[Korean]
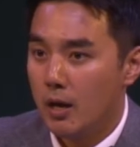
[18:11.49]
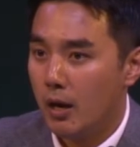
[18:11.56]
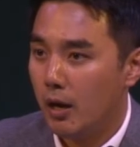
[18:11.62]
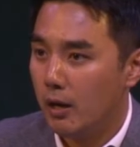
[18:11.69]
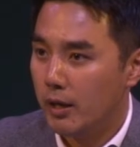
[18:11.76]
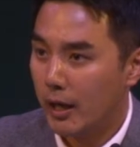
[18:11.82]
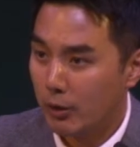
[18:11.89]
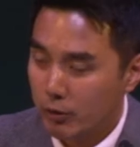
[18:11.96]
아,
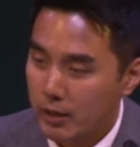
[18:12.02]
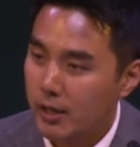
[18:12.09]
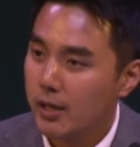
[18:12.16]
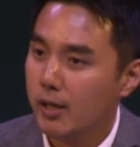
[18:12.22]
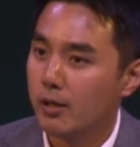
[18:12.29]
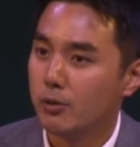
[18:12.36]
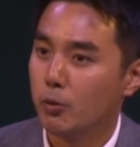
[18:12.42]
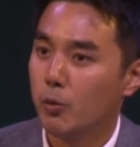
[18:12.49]

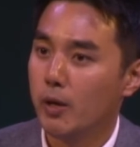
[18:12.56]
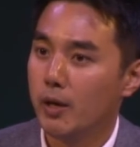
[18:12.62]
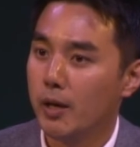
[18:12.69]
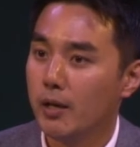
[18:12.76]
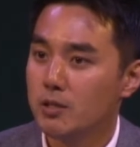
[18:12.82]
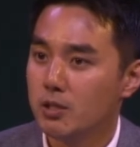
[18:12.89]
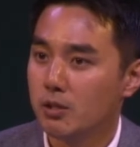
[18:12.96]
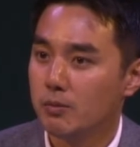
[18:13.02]
라우디게
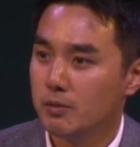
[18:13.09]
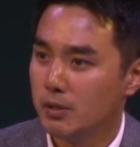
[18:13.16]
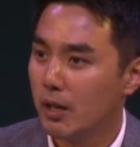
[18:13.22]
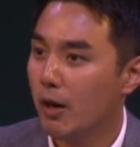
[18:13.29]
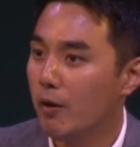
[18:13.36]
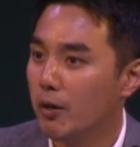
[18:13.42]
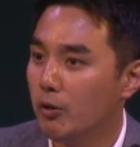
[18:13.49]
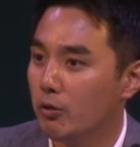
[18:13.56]
교회의 지금
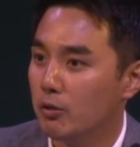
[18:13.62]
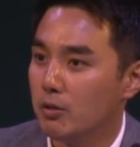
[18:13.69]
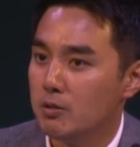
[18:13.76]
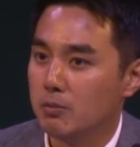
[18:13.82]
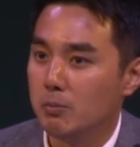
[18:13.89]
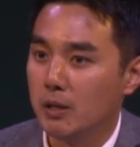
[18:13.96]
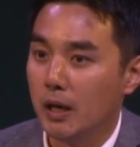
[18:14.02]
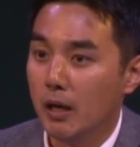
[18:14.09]
상황은
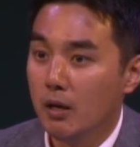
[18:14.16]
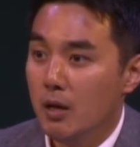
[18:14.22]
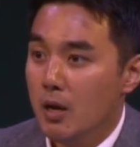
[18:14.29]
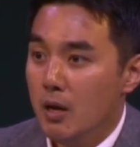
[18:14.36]
어떻습니까?